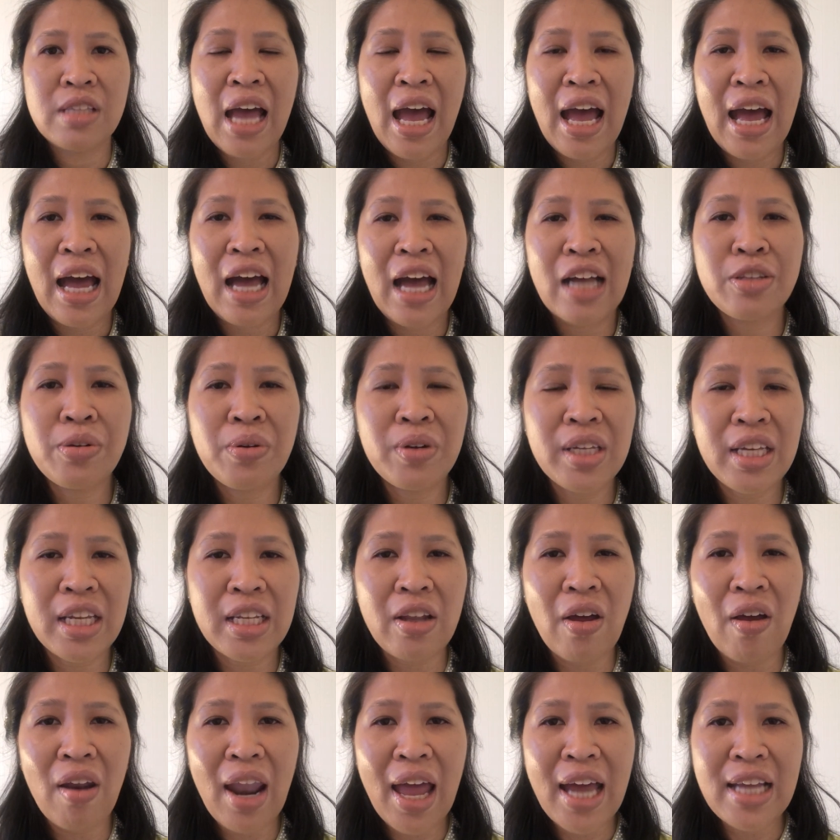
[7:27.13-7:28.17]
หาธุรกิจ
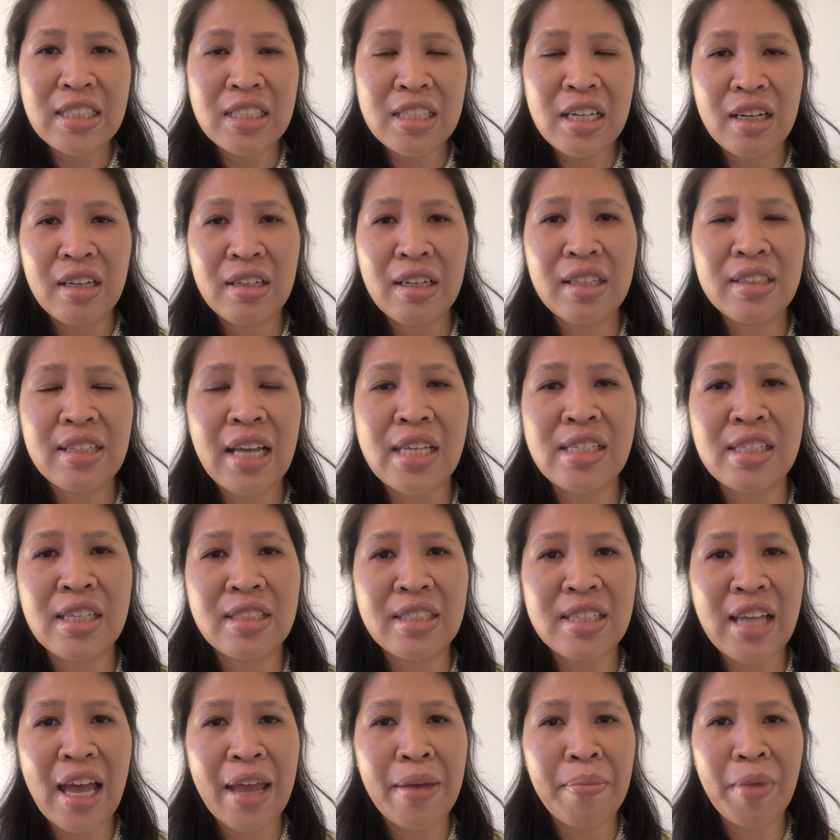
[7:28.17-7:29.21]
ออนไลน์เจอยังตัดสิน
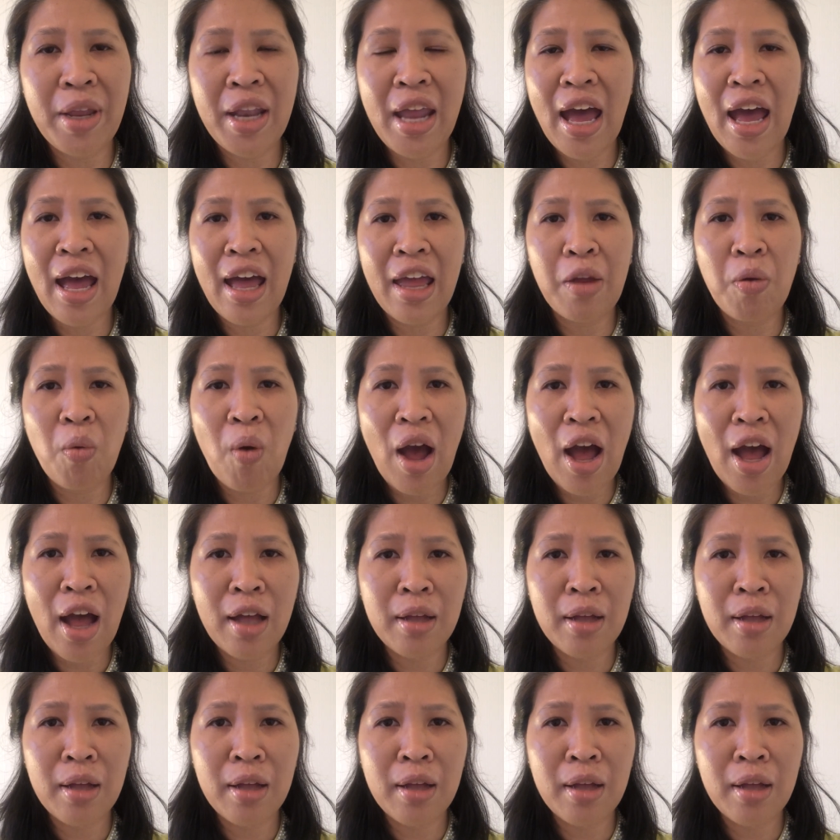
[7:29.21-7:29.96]
ใจไม่ได้ว่า